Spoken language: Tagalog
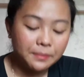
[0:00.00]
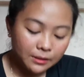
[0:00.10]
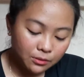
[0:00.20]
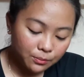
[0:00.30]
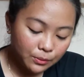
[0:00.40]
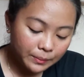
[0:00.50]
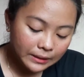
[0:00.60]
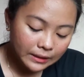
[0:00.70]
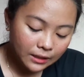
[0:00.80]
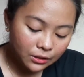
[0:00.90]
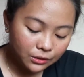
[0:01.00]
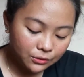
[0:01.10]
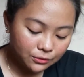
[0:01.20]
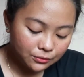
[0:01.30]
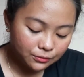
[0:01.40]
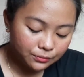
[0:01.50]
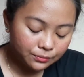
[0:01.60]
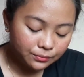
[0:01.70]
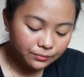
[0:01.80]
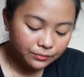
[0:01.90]
Pero bumili ako nung
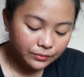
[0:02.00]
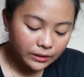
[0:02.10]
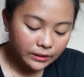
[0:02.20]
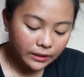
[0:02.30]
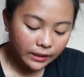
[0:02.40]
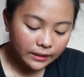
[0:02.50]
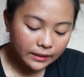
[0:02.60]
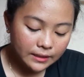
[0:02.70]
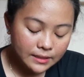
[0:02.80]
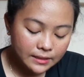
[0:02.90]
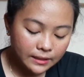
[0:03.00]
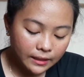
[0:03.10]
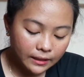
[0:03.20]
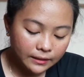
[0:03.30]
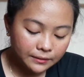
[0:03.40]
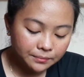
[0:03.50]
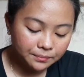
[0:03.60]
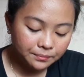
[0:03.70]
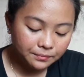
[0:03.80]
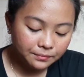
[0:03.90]
necklace na
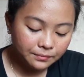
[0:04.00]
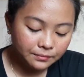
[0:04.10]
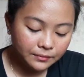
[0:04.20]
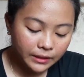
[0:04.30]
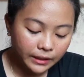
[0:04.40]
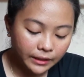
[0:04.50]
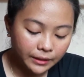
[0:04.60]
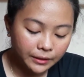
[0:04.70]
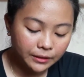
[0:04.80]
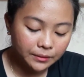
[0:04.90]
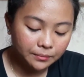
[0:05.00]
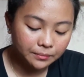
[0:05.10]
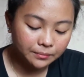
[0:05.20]
um,